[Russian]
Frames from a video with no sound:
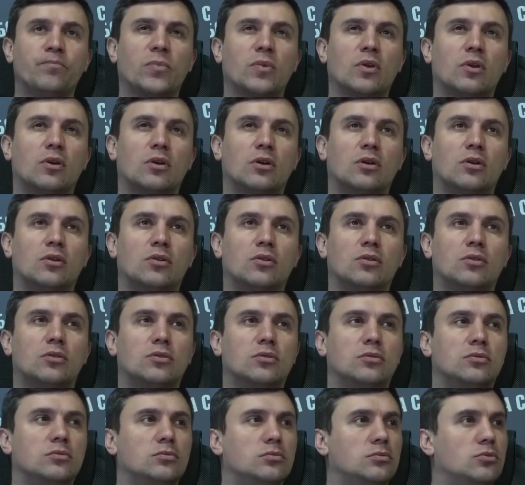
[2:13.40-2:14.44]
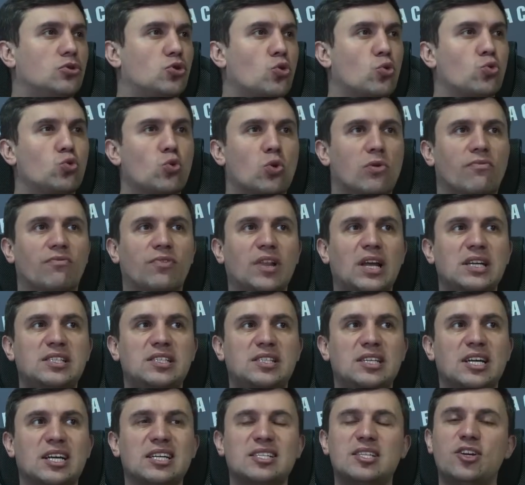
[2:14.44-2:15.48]
э, структурам
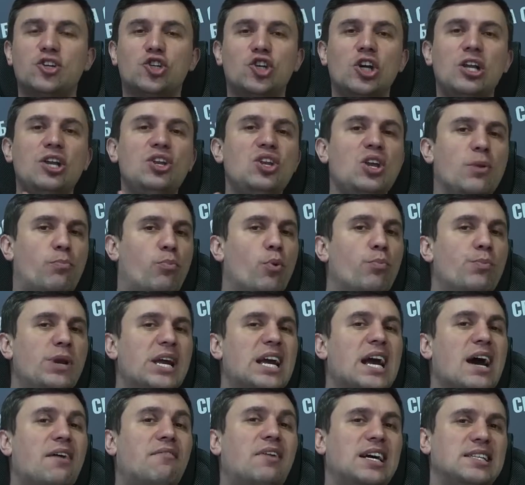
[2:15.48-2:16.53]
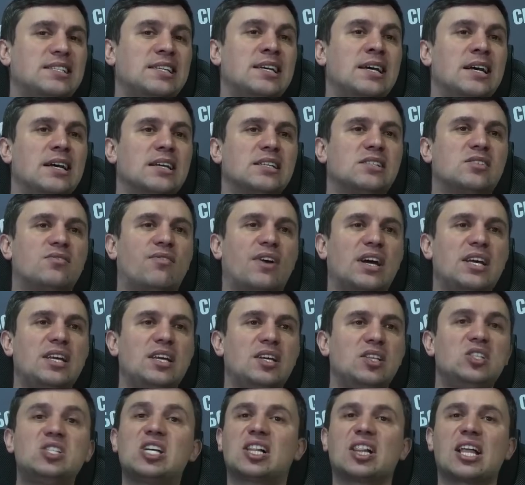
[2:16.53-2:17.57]
власти разрешили не публиковать
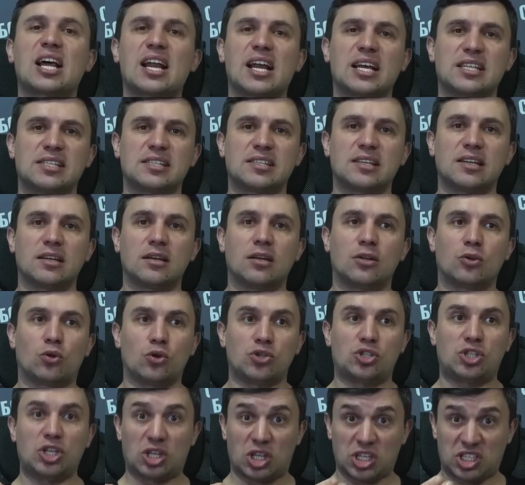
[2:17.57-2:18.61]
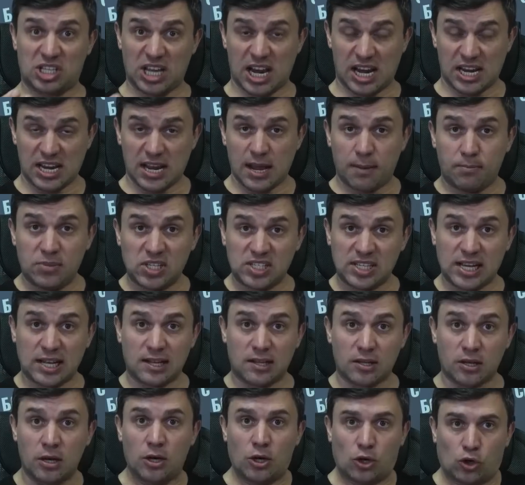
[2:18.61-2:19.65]
свои декларации. То есть это теперь не
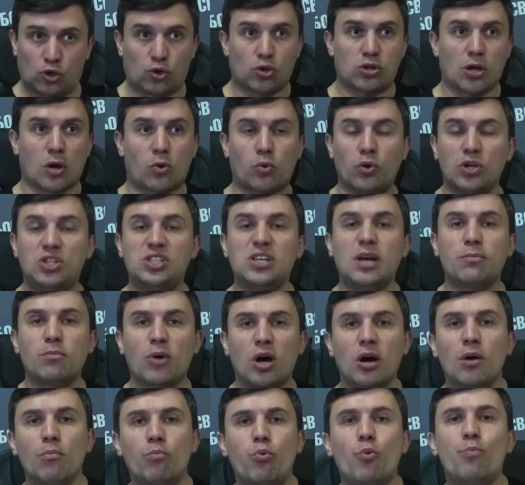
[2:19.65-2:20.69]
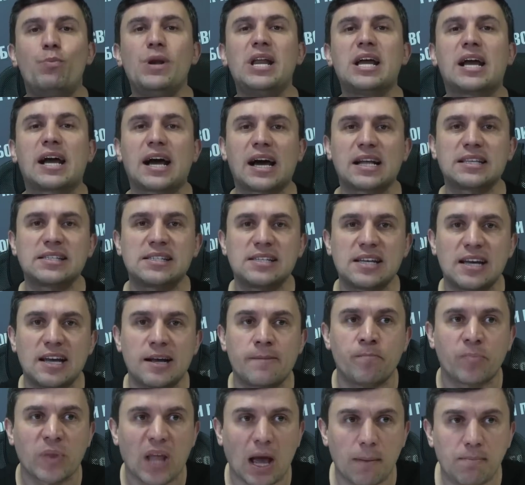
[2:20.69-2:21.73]
обязательно. Что такое тема? Публикация,
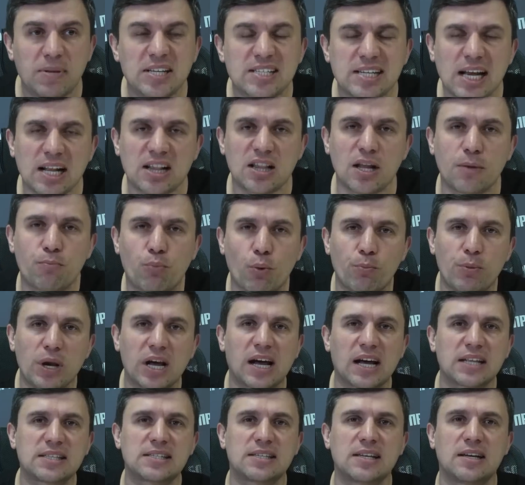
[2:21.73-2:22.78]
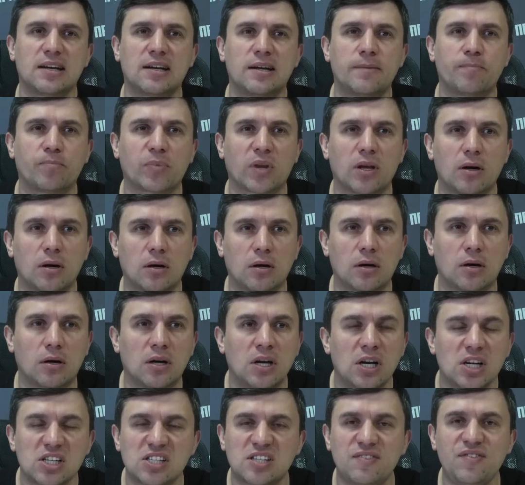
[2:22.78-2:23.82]
обязательная публикация э,
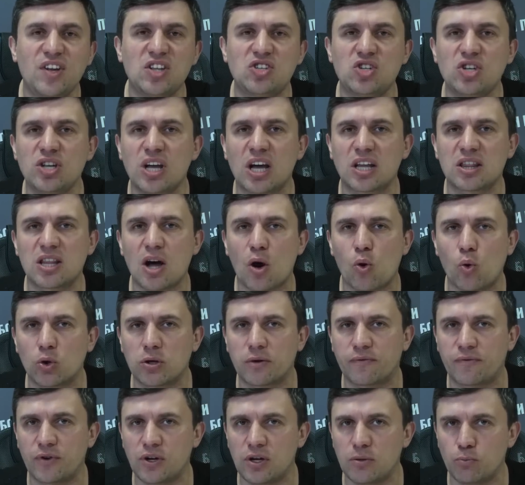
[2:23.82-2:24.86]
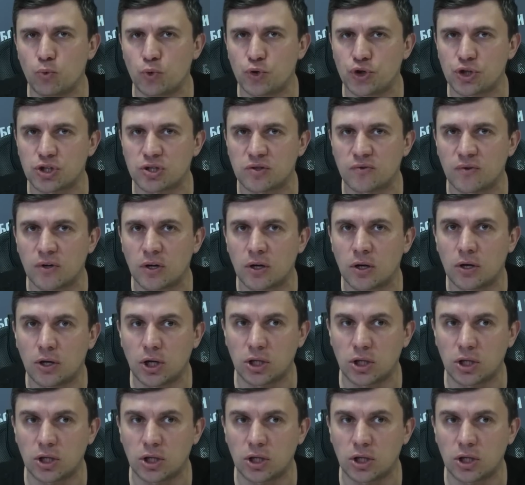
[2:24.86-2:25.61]
сведений о доходах и имуществе.